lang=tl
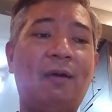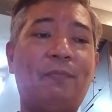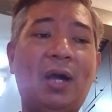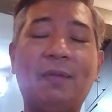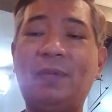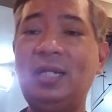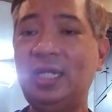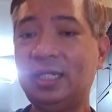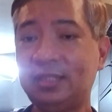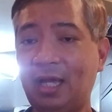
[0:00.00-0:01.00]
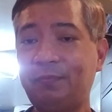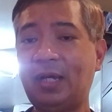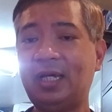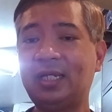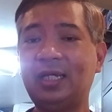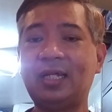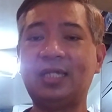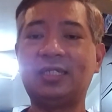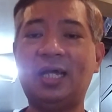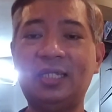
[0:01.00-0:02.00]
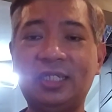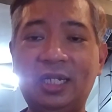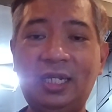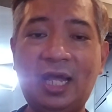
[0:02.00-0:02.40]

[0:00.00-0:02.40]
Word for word: pagbalik ng pakarera sa San